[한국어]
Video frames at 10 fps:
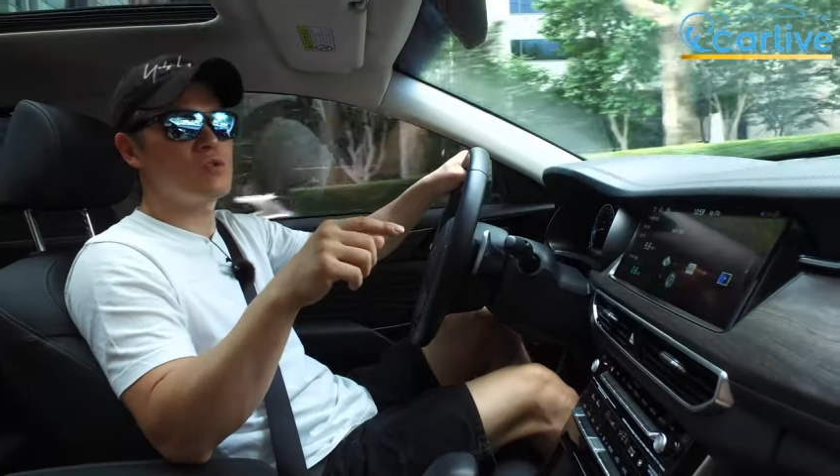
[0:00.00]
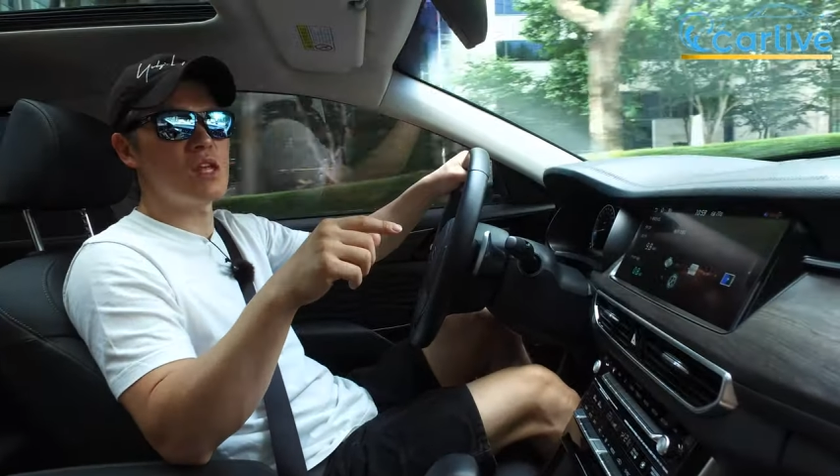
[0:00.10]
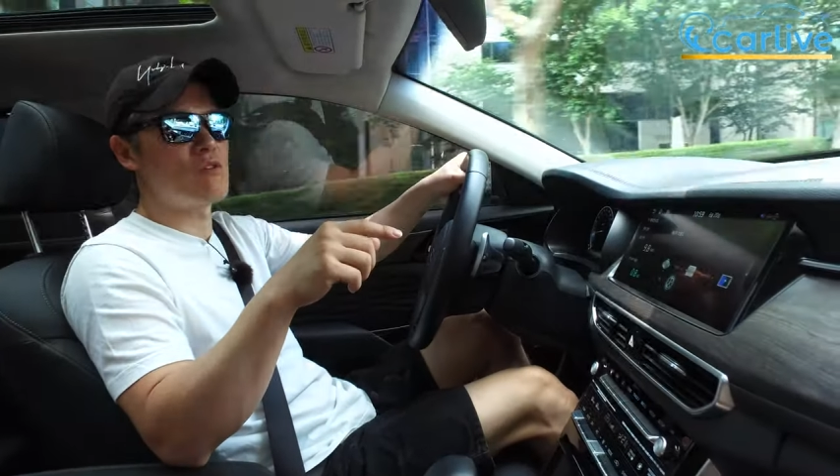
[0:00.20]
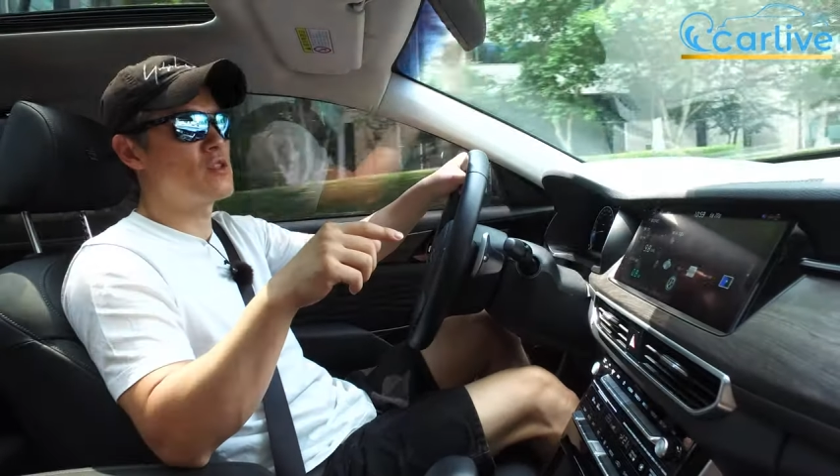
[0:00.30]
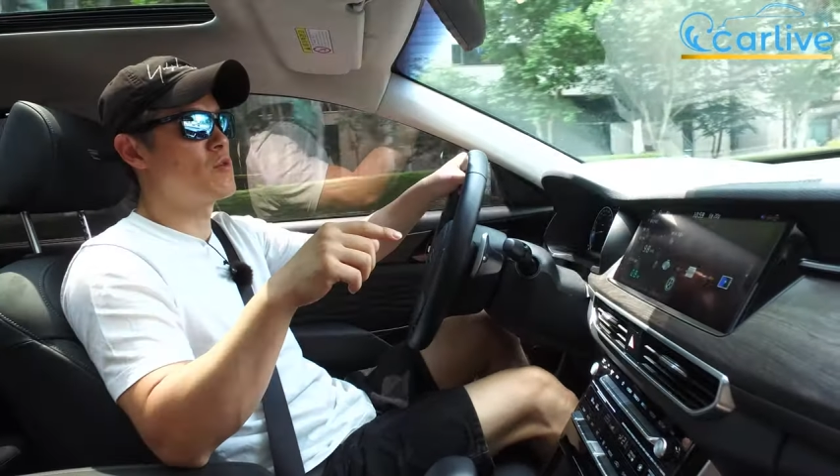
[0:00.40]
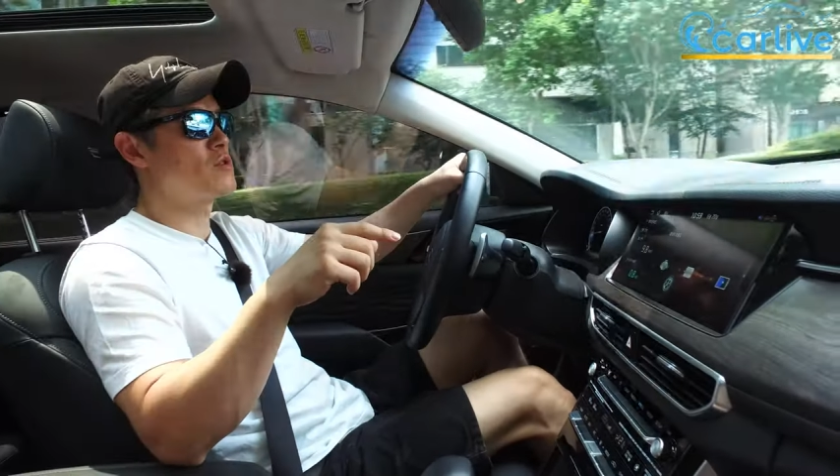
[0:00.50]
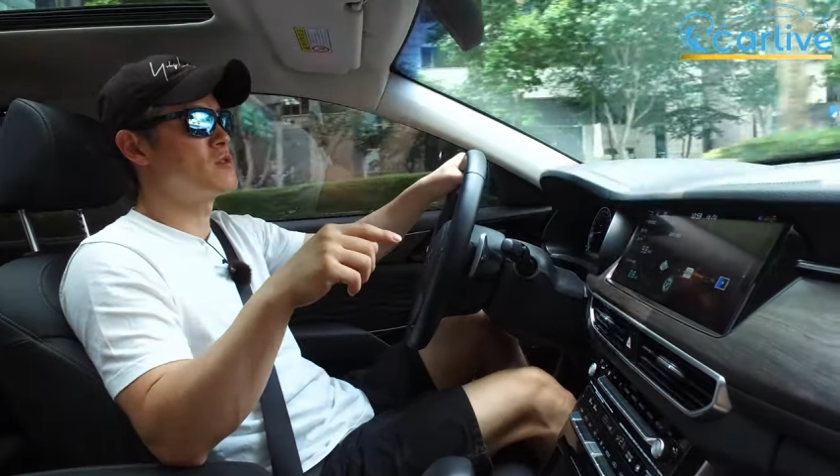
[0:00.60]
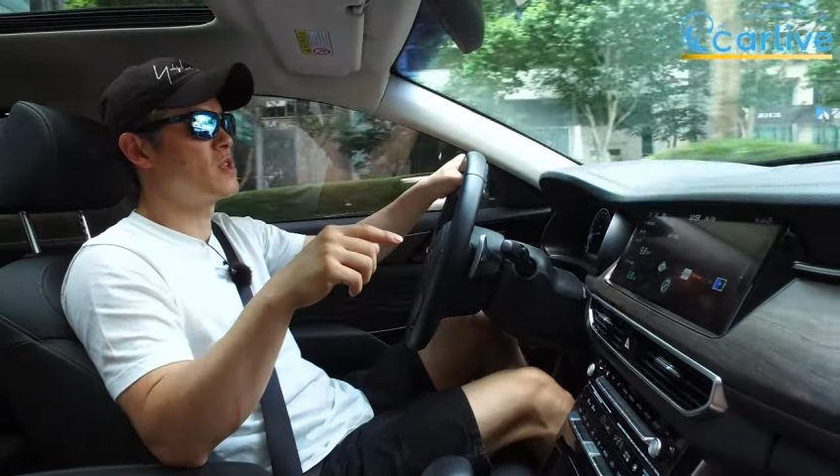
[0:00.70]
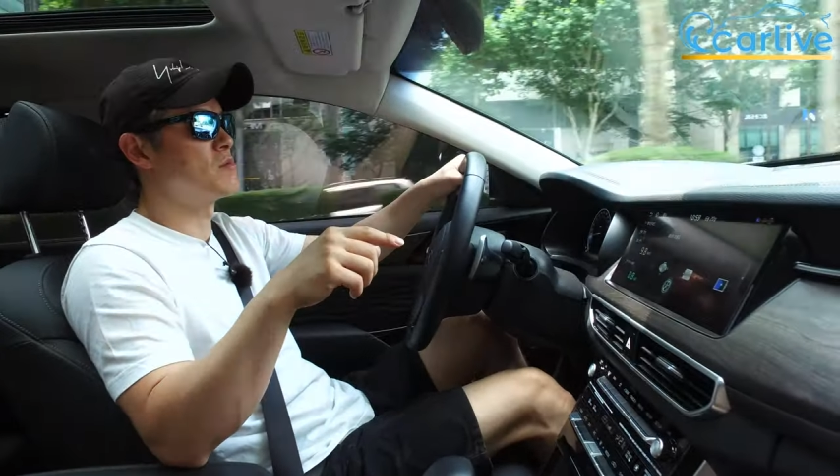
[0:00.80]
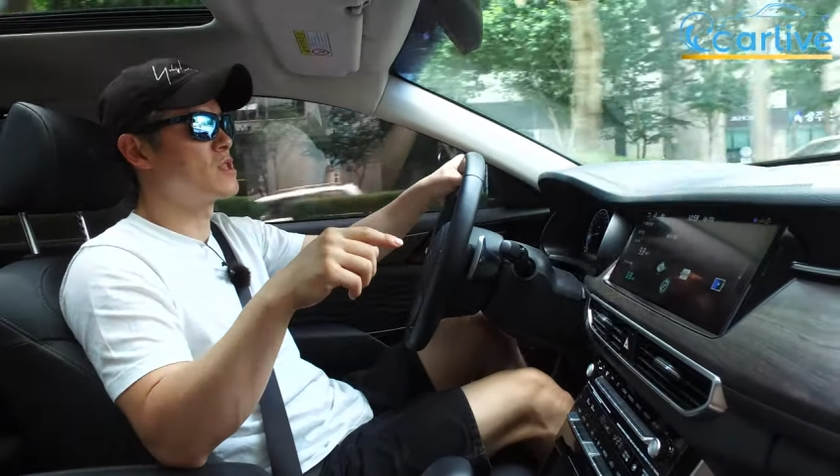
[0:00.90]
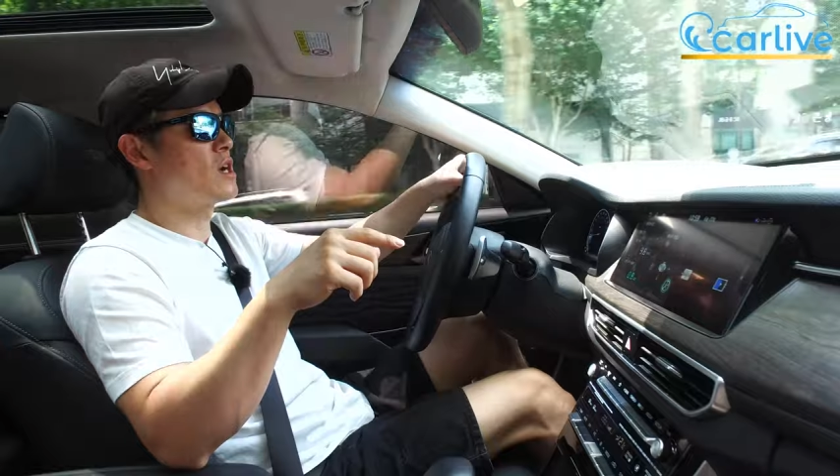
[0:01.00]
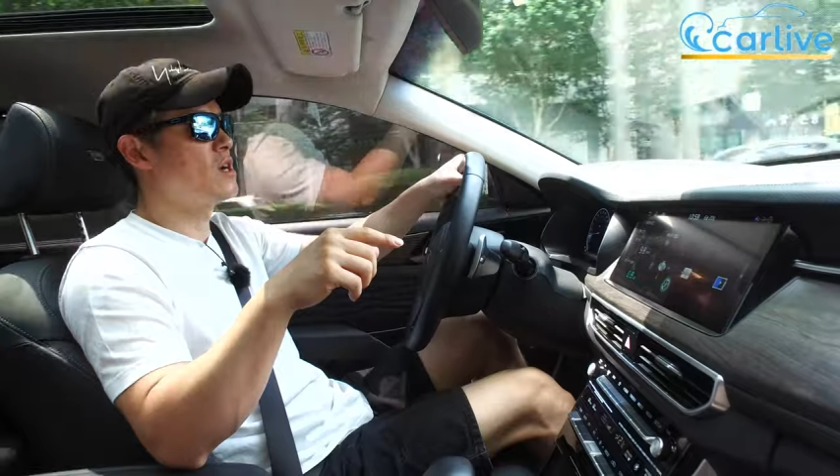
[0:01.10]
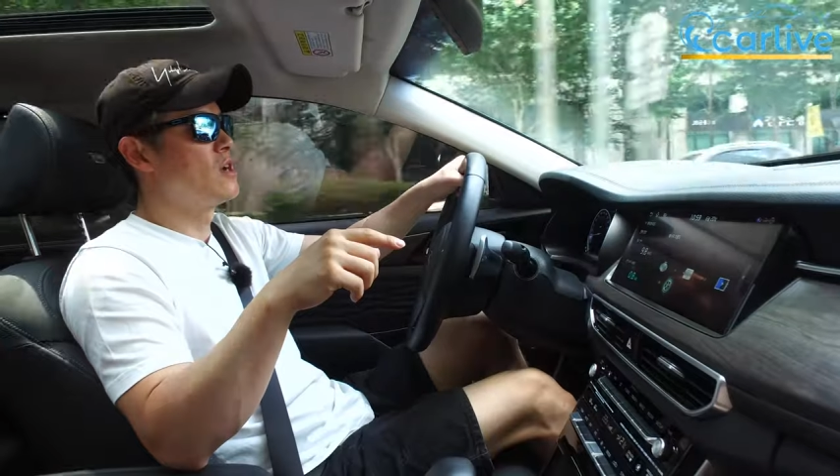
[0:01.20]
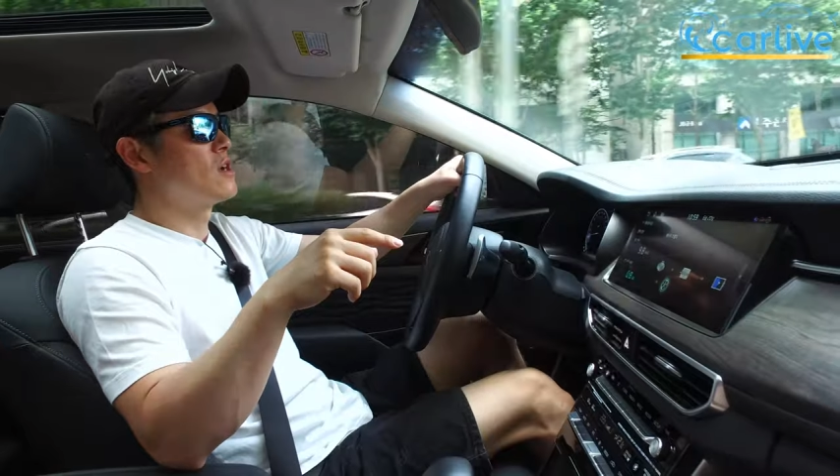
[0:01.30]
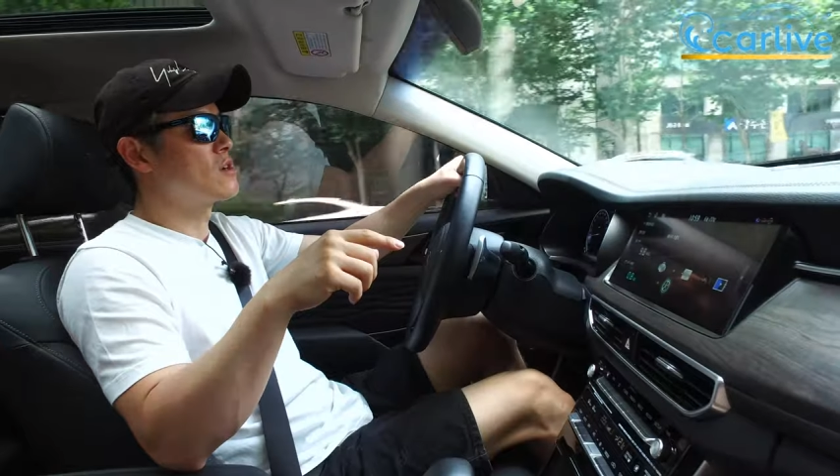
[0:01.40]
정도 나온다고 보시면 됩니다.